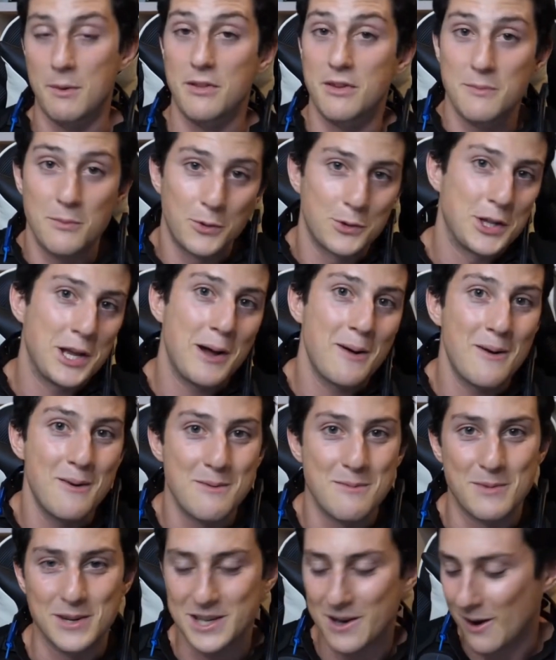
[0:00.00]
pero a veces me
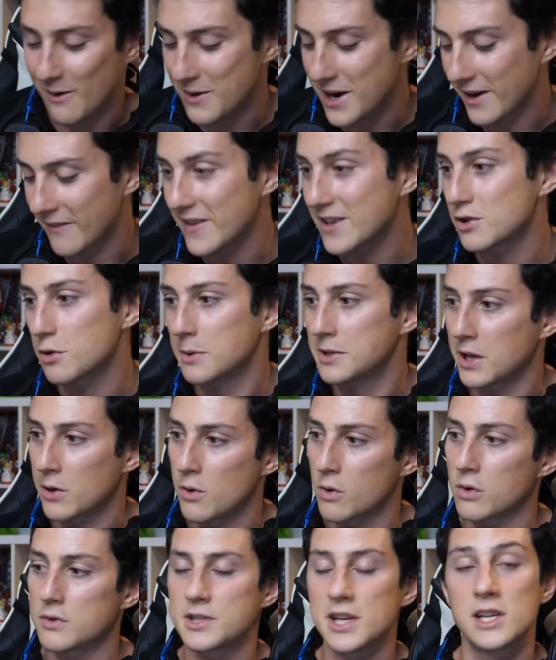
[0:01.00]
motivaba, empezaba el viernes,
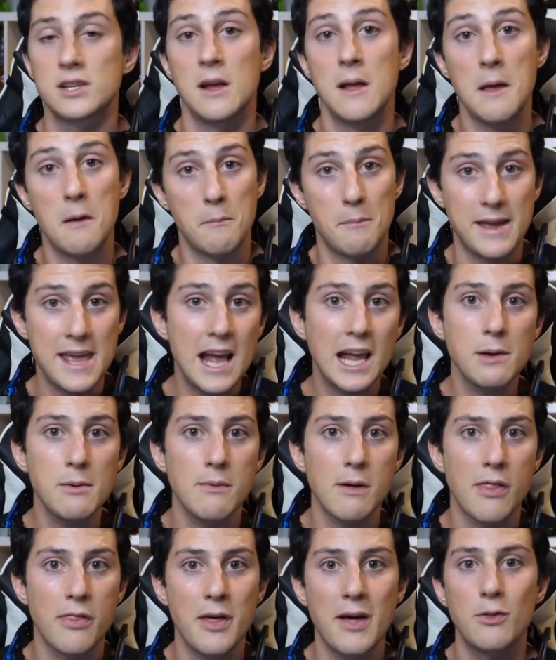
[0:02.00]
91,6, veía que iba
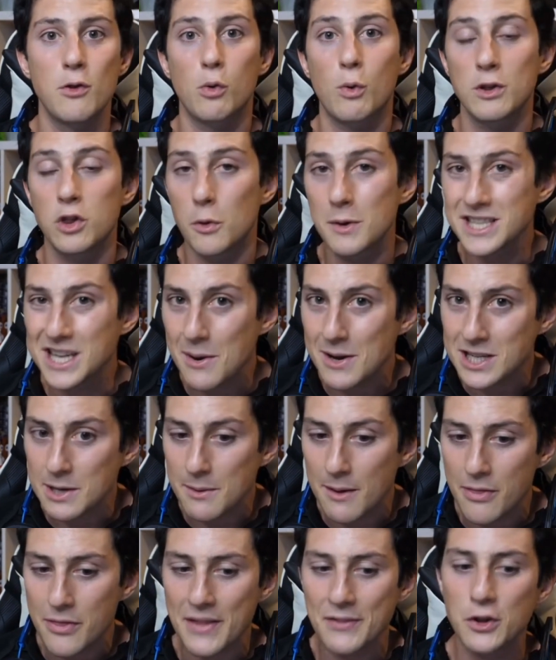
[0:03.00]
avanzando, cuando ves que vas
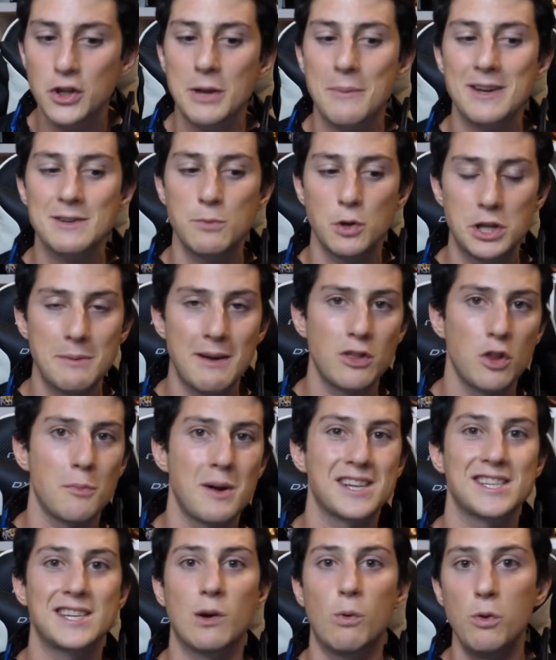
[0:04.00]
avanzando te vas motivando
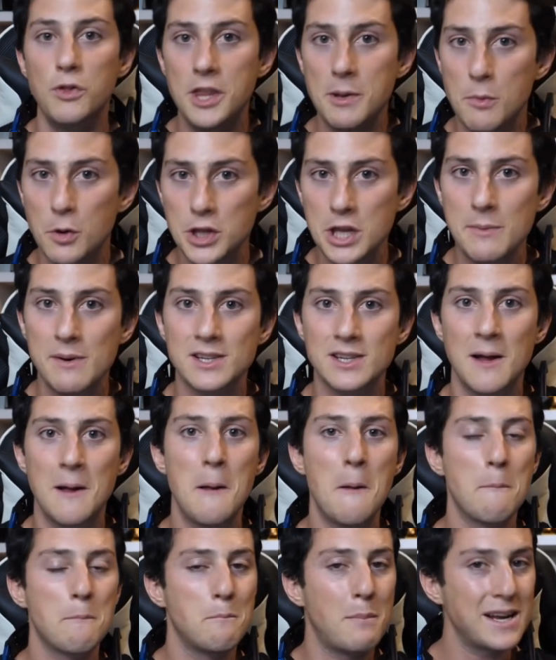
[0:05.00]
más, según te motivas
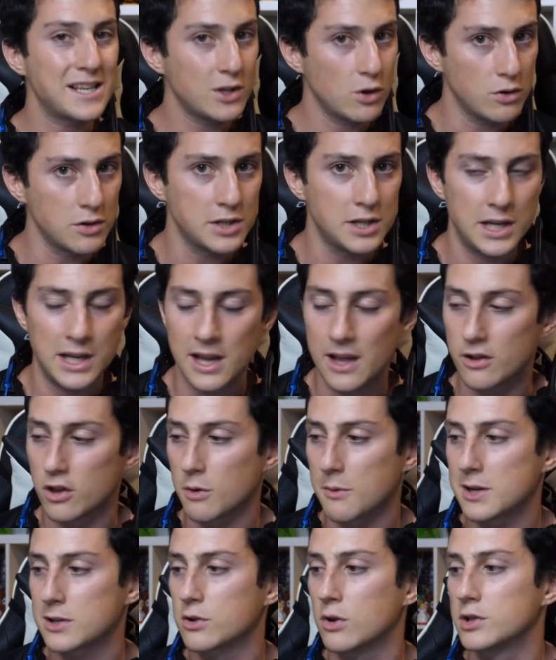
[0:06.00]
vas
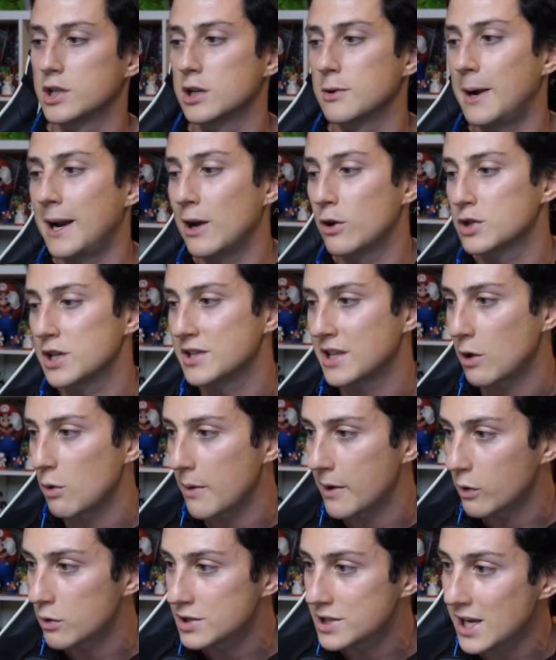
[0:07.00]
consiguiendo más cosas, ¿vale?
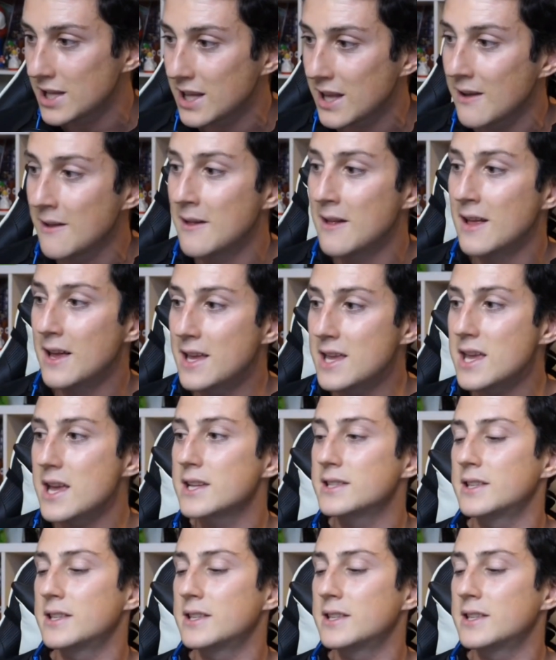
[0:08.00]
89,7 y